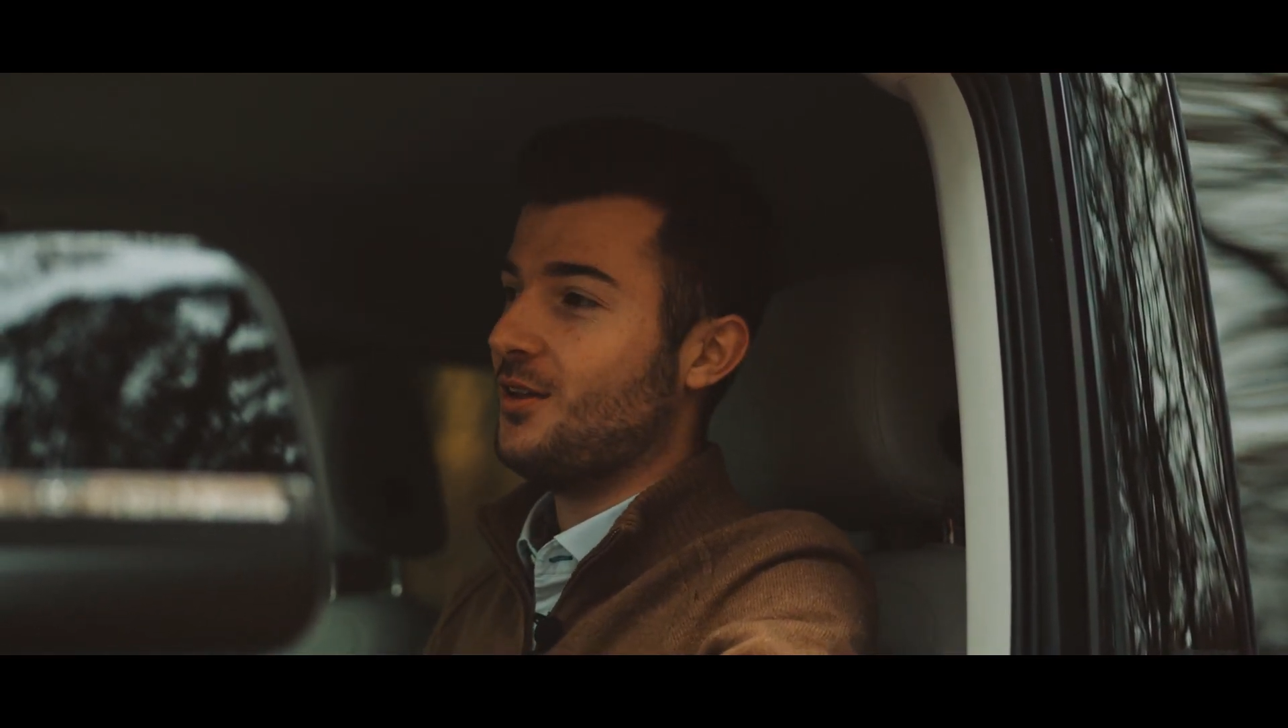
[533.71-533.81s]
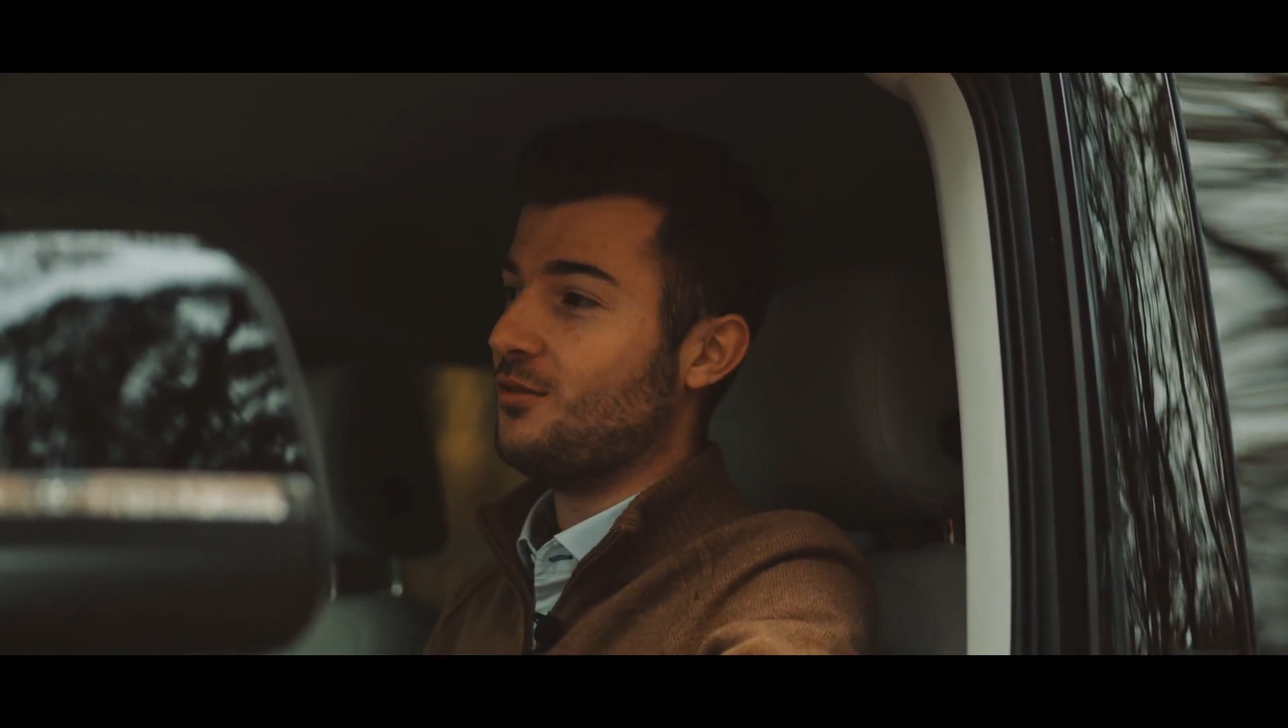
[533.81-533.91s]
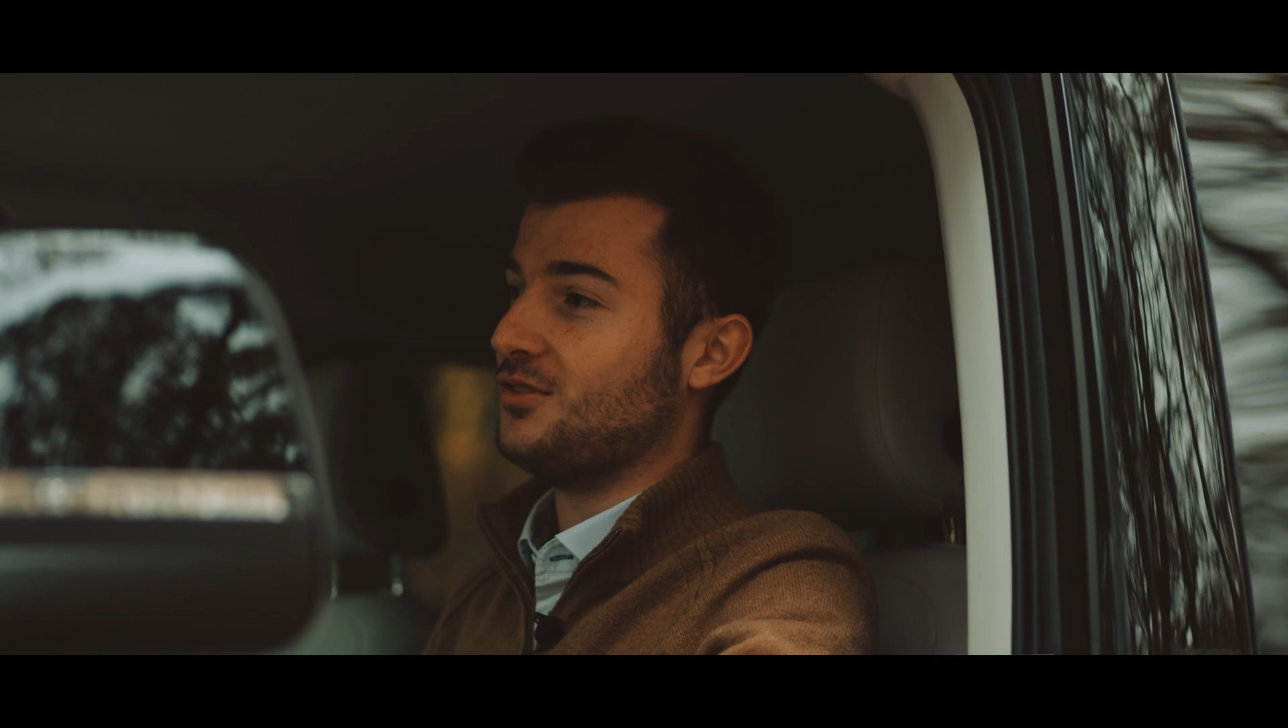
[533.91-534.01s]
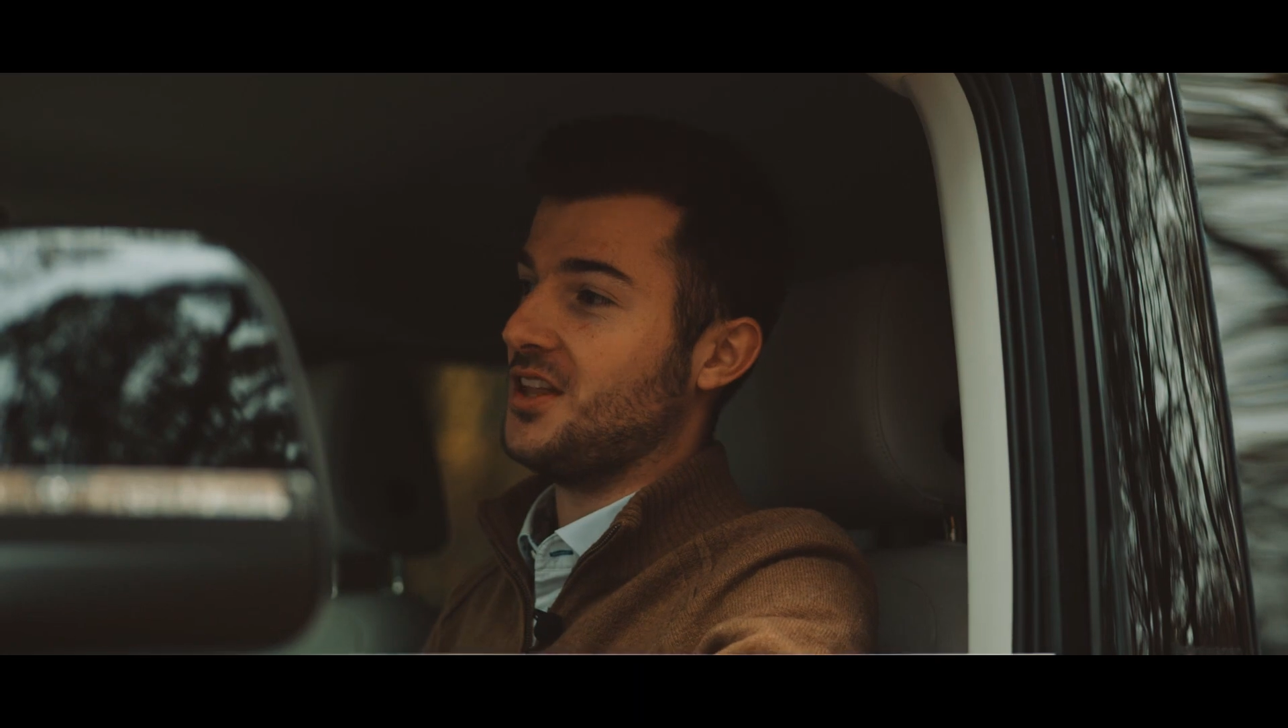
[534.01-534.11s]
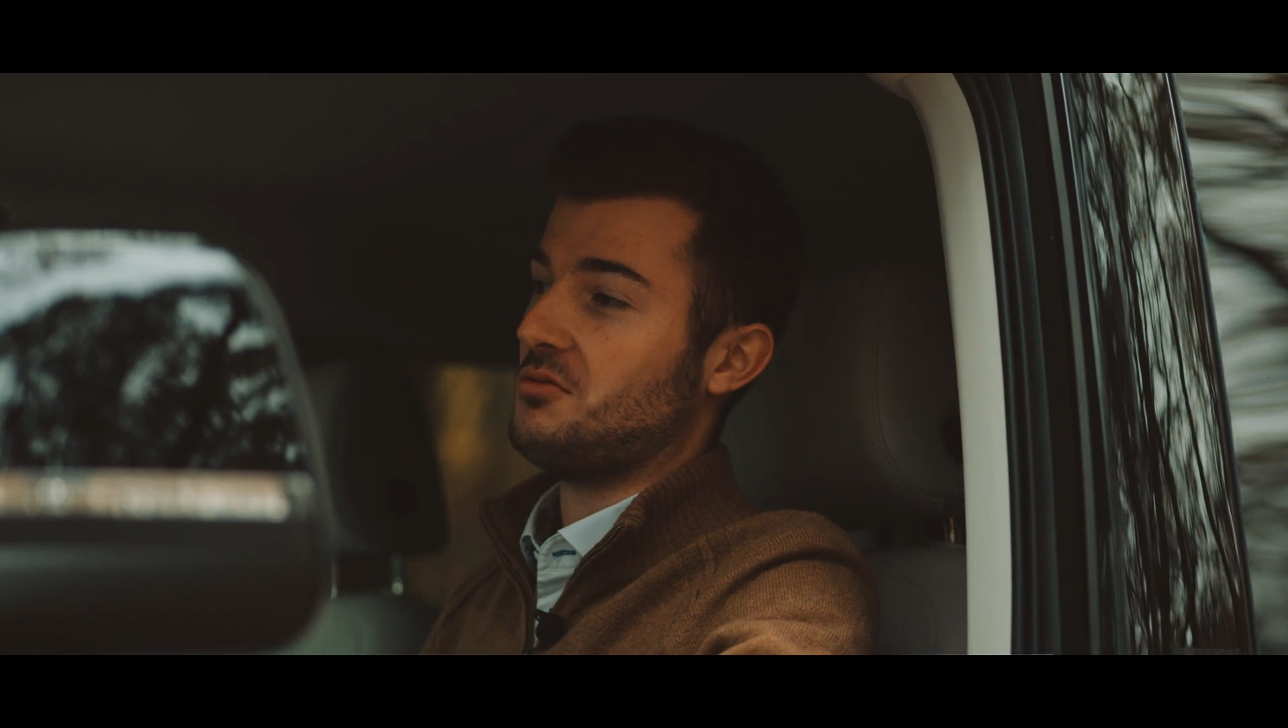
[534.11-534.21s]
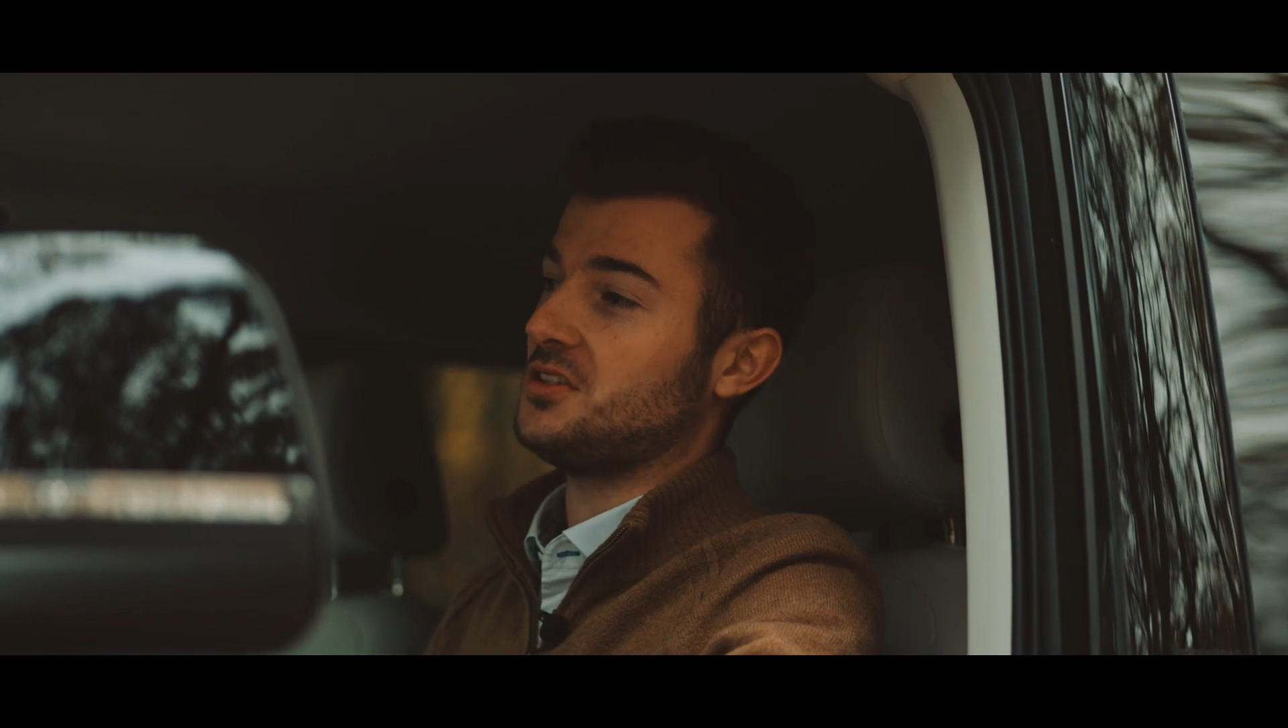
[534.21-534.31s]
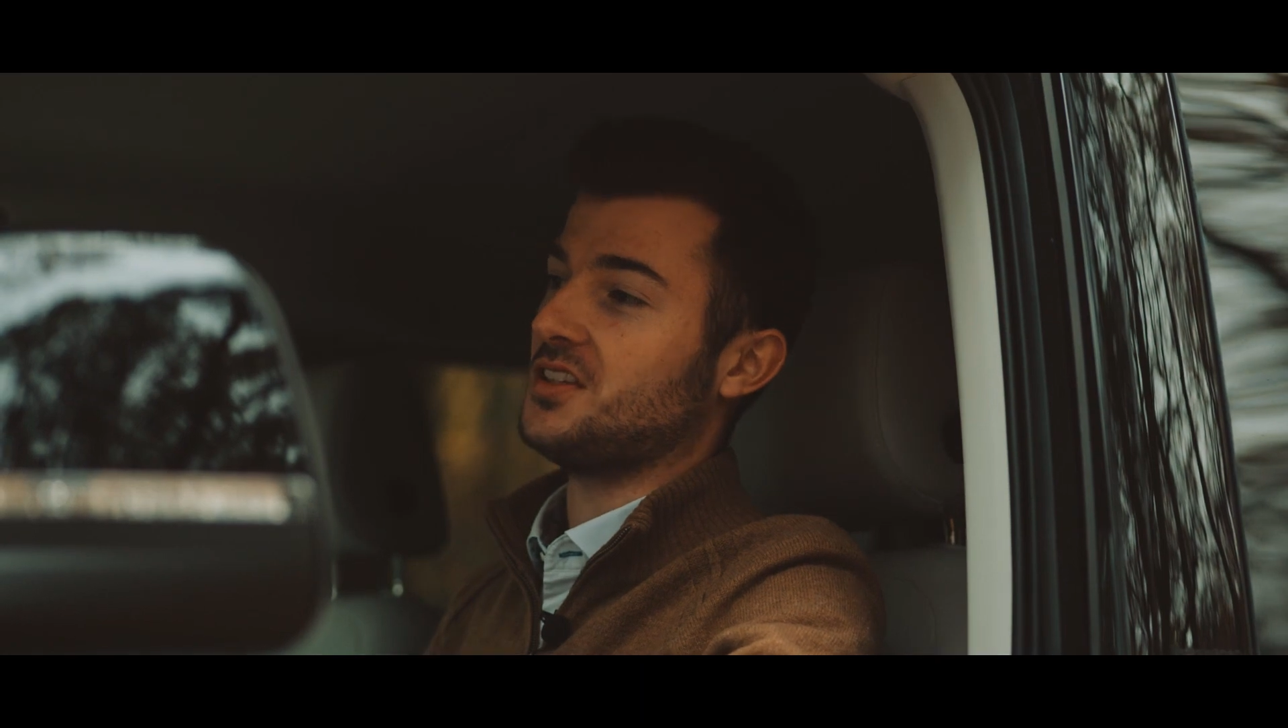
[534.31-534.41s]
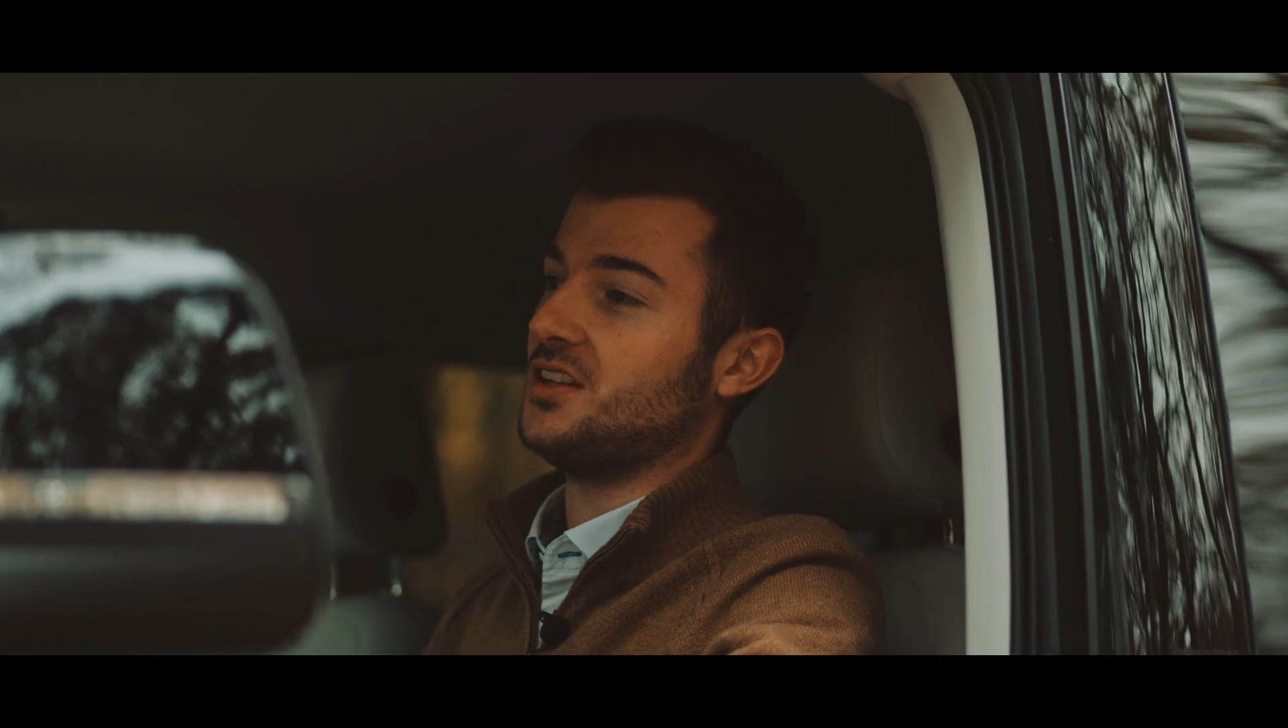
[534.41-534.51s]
Finalement, cet